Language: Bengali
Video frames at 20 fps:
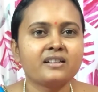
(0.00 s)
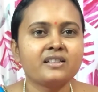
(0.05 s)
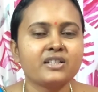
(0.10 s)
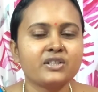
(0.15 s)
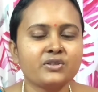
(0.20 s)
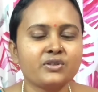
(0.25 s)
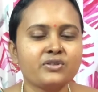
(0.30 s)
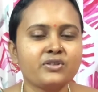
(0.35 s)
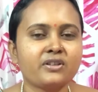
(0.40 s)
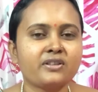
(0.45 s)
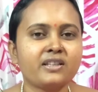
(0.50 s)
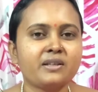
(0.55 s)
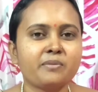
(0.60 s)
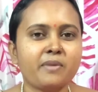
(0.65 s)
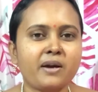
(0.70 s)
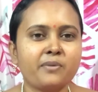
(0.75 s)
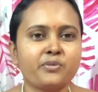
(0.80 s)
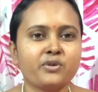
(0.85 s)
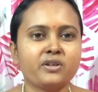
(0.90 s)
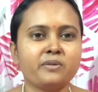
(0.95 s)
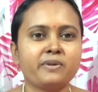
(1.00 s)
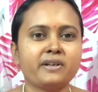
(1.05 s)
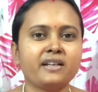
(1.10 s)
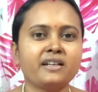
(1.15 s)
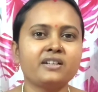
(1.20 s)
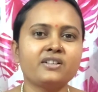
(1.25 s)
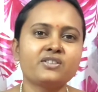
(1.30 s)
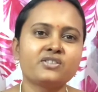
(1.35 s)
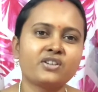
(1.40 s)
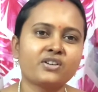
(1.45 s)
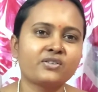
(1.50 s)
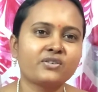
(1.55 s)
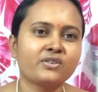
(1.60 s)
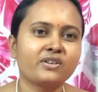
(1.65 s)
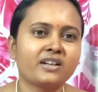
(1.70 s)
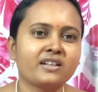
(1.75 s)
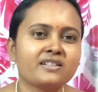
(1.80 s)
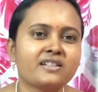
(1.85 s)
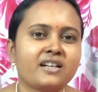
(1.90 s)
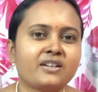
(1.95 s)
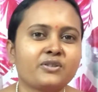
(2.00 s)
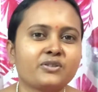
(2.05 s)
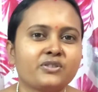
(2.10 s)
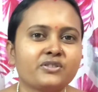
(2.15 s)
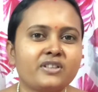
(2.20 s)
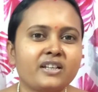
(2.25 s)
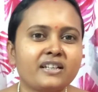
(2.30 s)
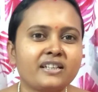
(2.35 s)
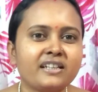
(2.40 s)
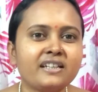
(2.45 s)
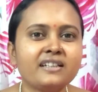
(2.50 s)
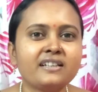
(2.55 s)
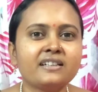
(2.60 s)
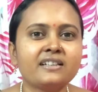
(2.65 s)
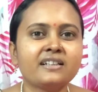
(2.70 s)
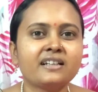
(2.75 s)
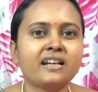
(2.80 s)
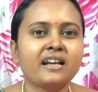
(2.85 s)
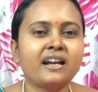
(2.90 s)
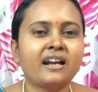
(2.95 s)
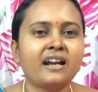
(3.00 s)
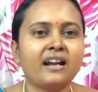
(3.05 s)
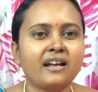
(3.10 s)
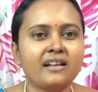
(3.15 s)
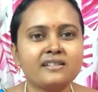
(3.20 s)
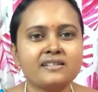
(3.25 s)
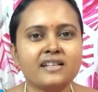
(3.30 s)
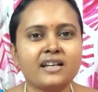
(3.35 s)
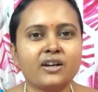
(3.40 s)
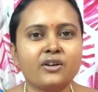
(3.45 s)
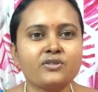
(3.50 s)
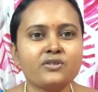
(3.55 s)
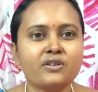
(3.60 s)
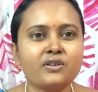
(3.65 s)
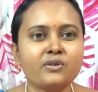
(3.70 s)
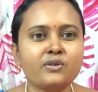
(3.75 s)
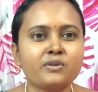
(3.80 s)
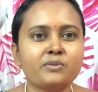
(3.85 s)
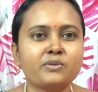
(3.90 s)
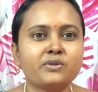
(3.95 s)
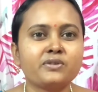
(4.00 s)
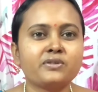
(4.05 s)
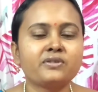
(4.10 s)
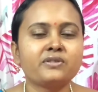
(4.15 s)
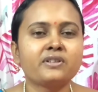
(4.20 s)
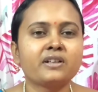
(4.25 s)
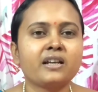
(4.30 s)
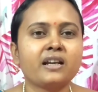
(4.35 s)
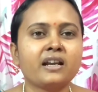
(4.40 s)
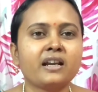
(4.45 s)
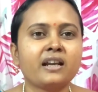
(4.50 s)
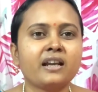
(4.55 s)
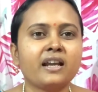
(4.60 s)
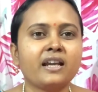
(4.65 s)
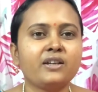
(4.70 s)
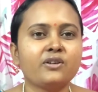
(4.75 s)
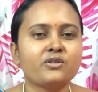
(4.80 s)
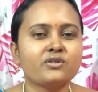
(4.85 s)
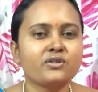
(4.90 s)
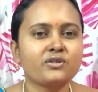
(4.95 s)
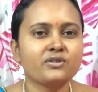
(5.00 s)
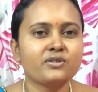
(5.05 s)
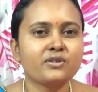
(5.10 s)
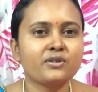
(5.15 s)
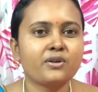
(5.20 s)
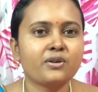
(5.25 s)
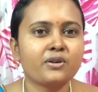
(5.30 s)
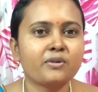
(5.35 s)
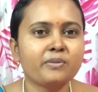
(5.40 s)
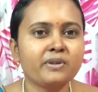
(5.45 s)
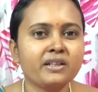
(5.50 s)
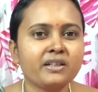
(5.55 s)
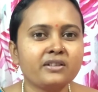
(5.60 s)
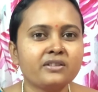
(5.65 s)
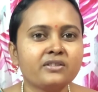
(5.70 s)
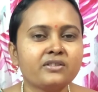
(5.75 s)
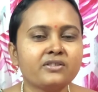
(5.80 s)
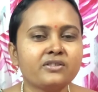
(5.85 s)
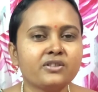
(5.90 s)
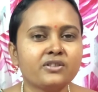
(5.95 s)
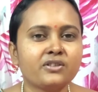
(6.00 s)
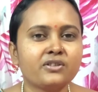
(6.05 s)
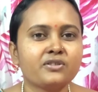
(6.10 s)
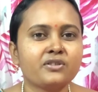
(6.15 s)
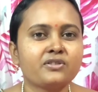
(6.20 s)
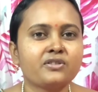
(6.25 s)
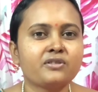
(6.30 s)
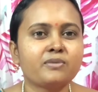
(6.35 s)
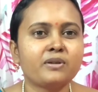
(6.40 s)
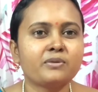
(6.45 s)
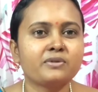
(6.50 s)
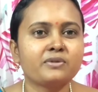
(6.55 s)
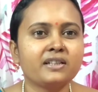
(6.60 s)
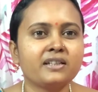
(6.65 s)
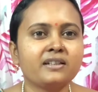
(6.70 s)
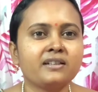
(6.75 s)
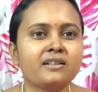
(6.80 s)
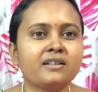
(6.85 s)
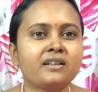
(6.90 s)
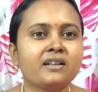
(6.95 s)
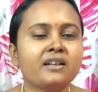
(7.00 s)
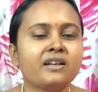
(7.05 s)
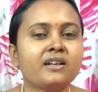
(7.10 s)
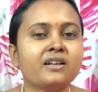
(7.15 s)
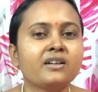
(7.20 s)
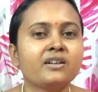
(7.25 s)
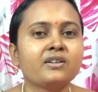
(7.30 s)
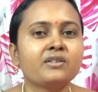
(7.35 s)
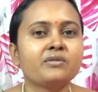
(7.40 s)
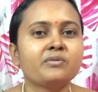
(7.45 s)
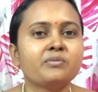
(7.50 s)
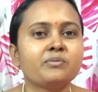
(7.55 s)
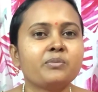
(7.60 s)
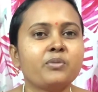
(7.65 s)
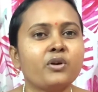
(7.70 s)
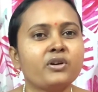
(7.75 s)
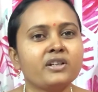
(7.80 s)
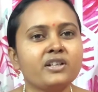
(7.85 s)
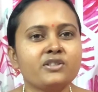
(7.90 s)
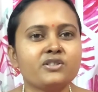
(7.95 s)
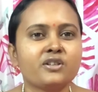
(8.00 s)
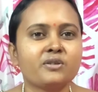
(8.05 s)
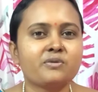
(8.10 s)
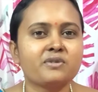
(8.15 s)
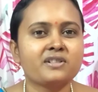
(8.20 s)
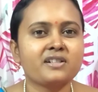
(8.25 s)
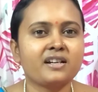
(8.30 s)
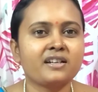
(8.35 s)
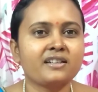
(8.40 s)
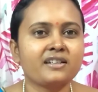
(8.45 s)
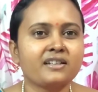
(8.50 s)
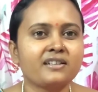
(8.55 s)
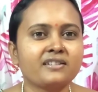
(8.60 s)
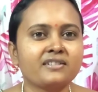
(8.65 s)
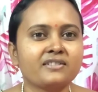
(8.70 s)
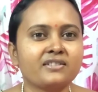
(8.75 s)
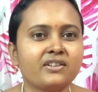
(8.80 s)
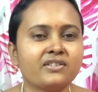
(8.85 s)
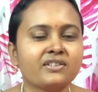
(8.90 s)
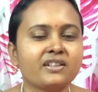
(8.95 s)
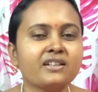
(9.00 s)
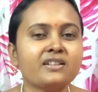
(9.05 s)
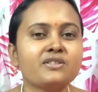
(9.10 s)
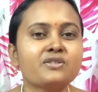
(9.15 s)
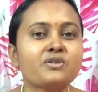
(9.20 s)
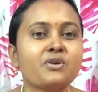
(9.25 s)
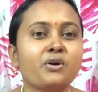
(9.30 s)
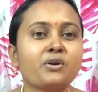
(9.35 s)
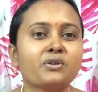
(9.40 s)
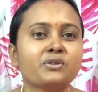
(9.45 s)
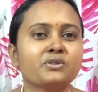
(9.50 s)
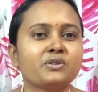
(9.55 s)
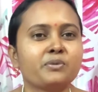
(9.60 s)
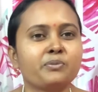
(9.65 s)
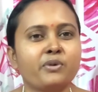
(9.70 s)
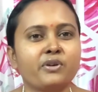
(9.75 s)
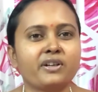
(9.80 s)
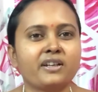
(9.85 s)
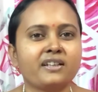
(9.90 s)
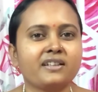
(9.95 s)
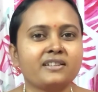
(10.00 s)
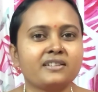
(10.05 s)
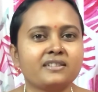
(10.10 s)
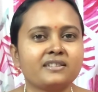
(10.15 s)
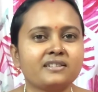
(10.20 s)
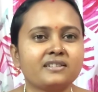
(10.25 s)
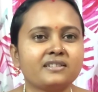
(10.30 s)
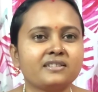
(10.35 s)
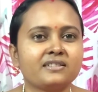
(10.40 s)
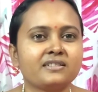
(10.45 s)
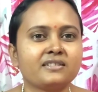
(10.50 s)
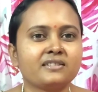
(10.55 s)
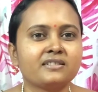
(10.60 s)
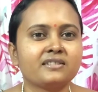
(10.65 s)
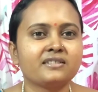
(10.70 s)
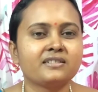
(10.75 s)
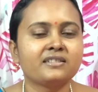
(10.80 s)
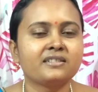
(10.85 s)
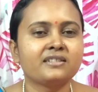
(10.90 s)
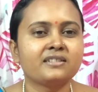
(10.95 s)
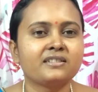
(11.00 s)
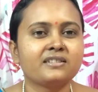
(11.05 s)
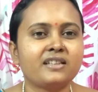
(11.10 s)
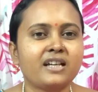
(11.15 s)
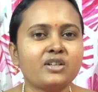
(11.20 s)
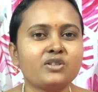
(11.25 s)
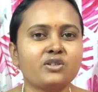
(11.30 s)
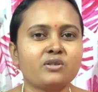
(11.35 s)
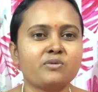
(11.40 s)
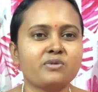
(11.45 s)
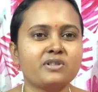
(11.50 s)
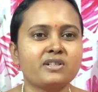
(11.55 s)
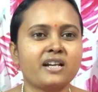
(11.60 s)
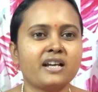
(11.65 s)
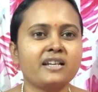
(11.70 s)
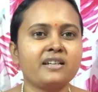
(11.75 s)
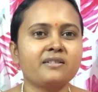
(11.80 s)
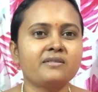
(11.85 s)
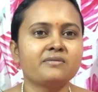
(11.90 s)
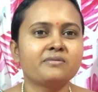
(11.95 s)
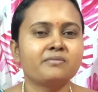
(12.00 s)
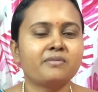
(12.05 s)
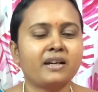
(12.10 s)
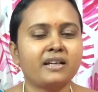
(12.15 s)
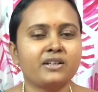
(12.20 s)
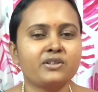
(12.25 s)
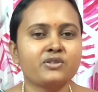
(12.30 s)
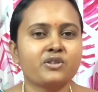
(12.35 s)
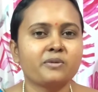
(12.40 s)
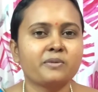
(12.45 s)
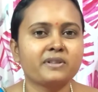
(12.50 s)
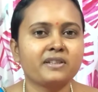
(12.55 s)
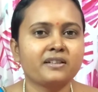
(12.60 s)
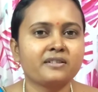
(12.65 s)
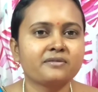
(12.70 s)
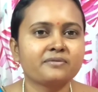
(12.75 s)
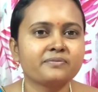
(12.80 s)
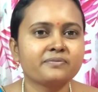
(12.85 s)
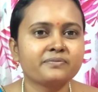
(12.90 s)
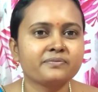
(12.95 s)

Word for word: শিশু যত্নে মা পরিবারে সকলকে স্বাগত জানিয়ে আজকে আলোচনা করব এই অসহ্য গরমে ছোট্ট ছোট্ট বাবুদের পটির সমস্যা নিয়ে অর্থাৎ শক্ত পটি তার সমস্যায় মায়ের সমাধান